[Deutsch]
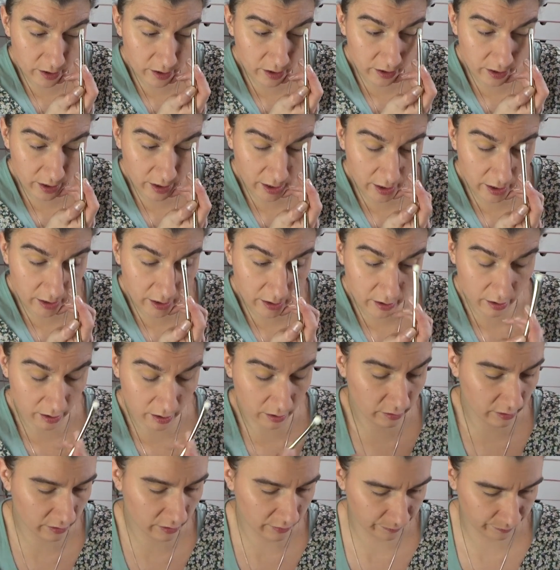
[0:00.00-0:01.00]
dann näher
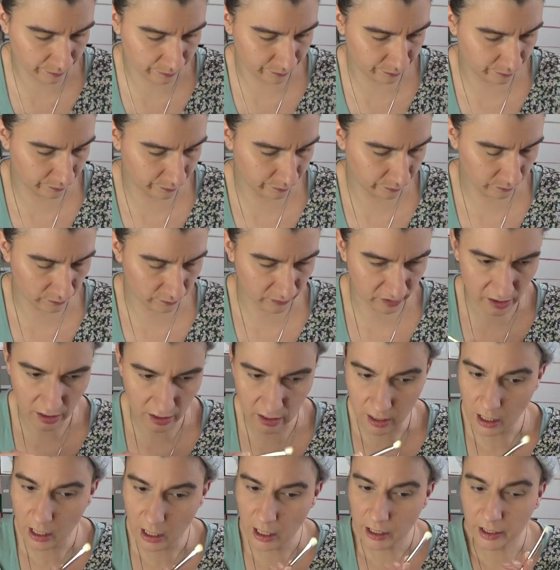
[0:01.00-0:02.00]
ran, hm,
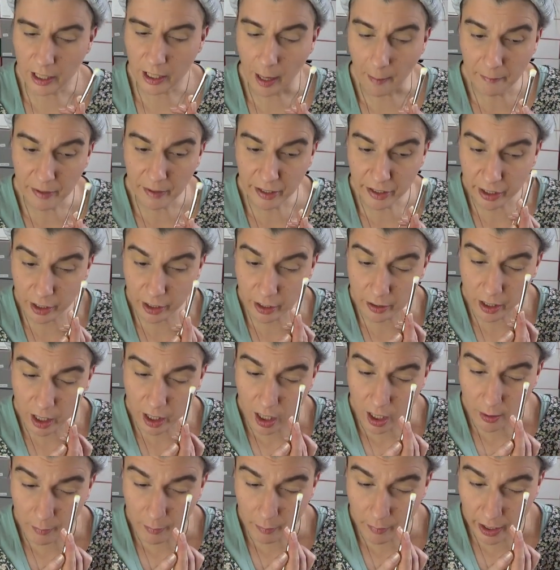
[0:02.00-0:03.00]
damit ihr
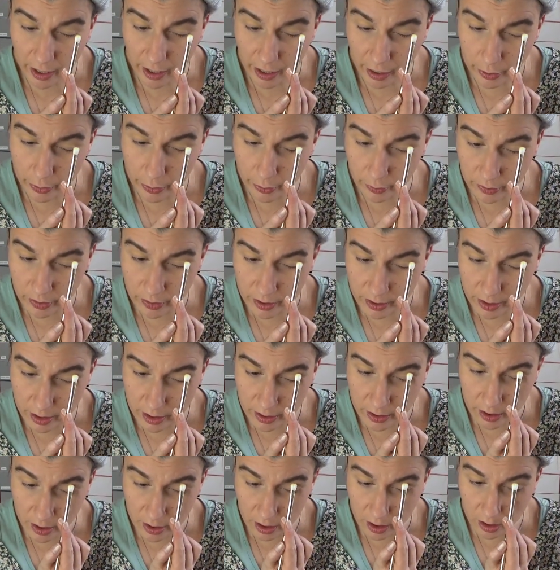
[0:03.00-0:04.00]
meine Künste
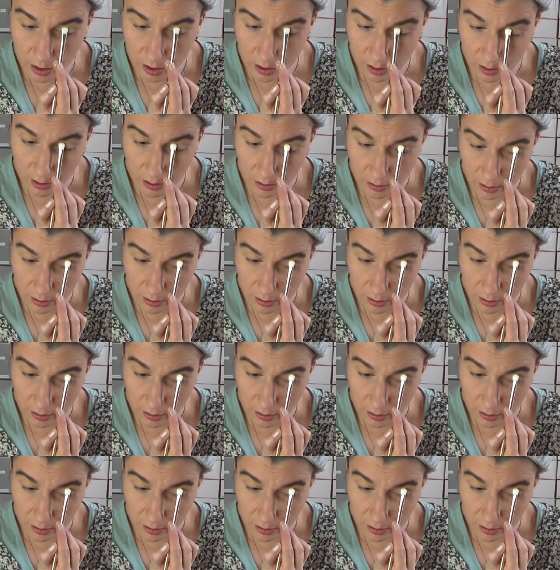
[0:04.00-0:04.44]
seht.